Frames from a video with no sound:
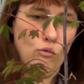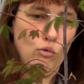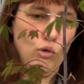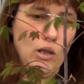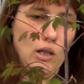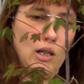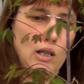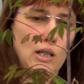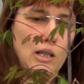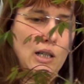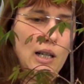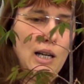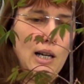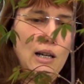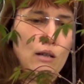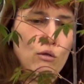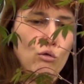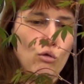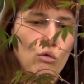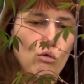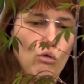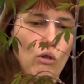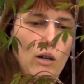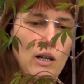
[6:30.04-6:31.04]
Вот одна,
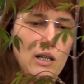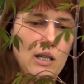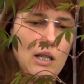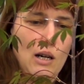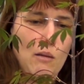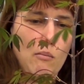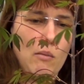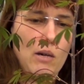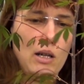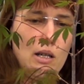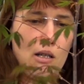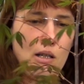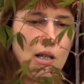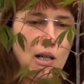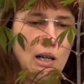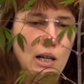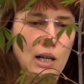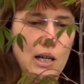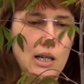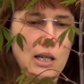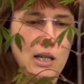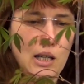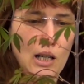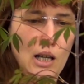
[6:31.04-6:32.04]
но только самая
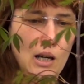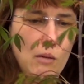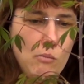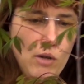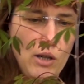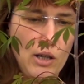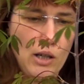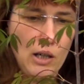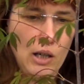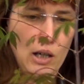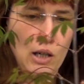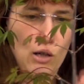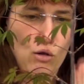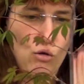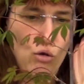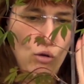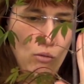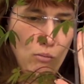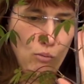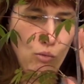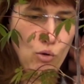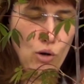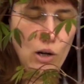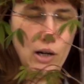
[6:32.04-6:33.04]
такая слабенькая,
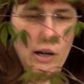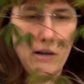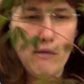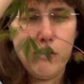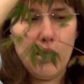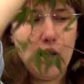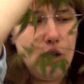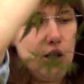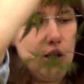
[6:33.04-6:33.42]
идет более